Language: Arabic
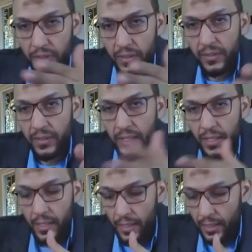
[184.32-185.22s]
شاء الله
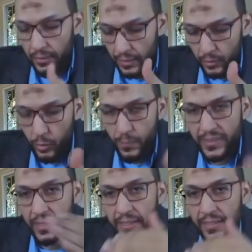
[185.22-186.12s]
اضغط لكم
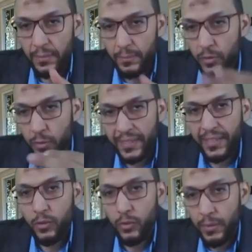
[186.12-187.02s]
مثلا الاكزامبلز
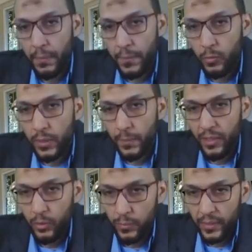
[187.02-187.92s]
وابعتها لكم تبقى موجوده
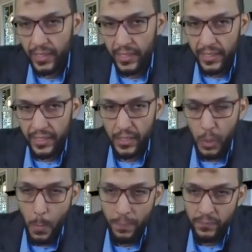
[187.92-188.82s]
معاكم يعني
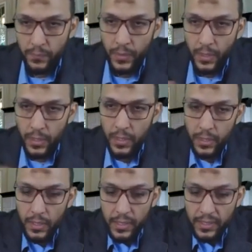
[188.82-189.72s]

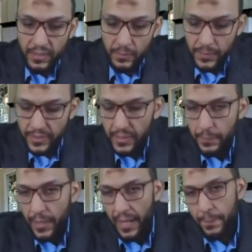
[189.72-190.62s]
اكزامبلز آه،
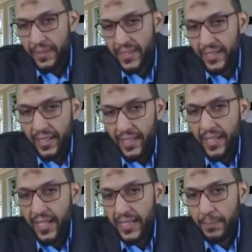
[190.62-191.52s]
بس حبيت ترجع
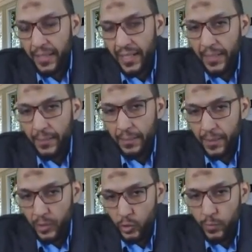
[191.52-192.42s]
لاي حاجه تبقى الحاجه معاك
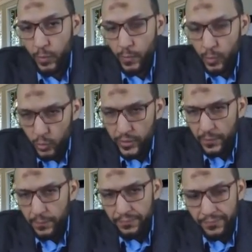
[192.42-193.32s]
مكتوبه
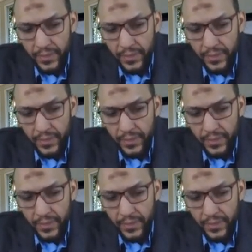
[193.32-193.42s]
وموجوده